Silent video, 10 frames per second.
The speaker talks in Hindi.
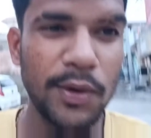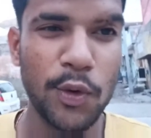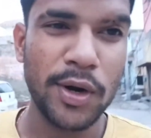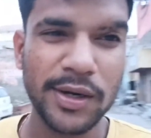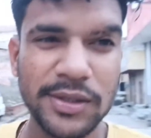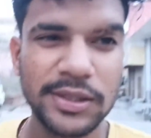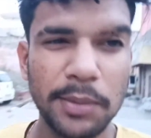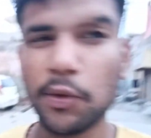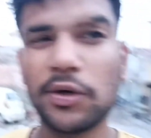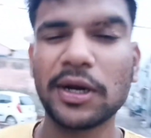और हर किसी का
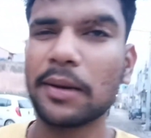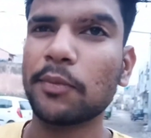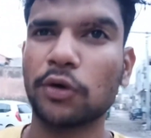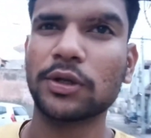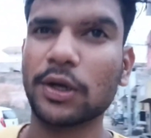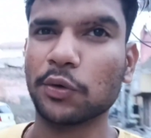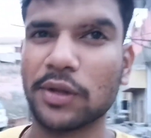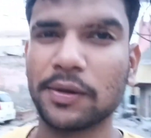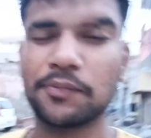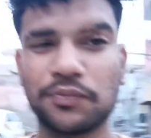बॉडी टाइप बहुत अलग
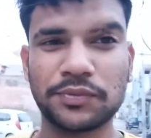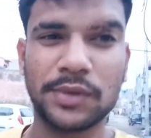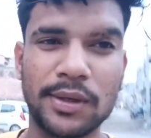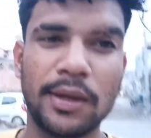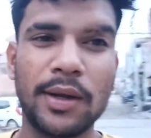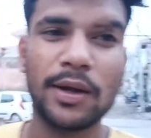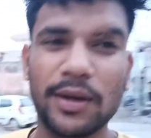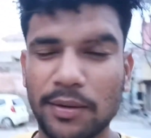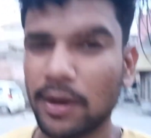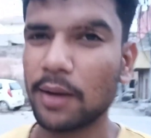होता
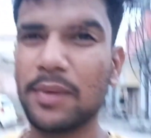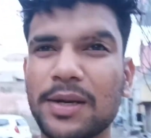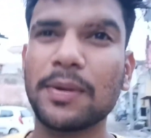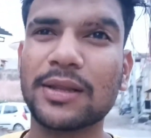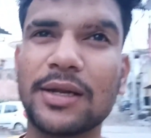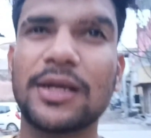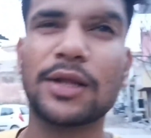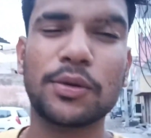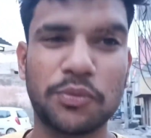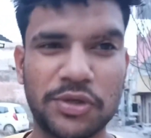है अगर मेरी बात कर
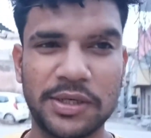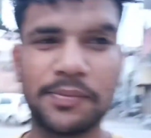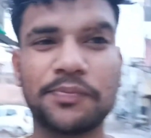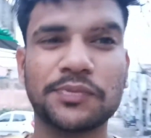जाए तो मुझे